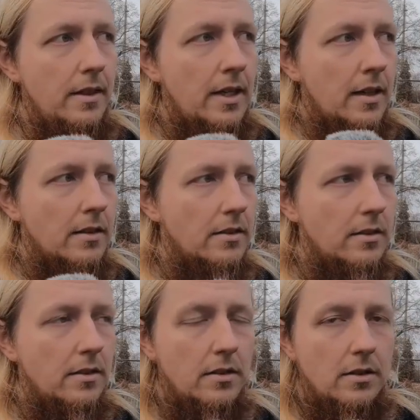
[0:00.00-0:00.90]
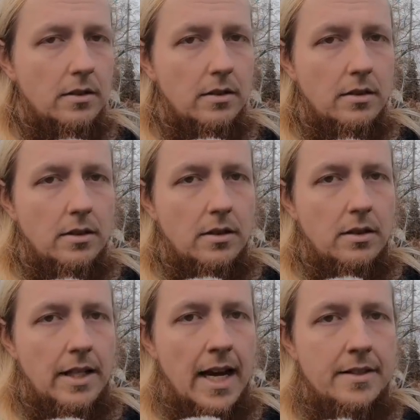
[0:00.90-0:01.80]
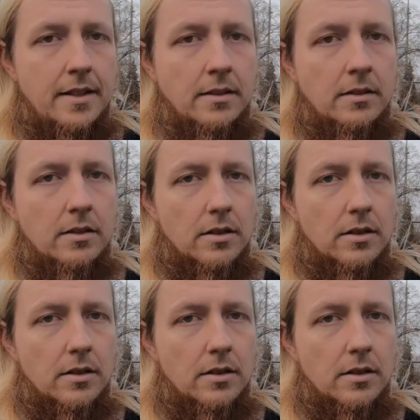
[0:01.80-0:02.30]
ja, die einzigen,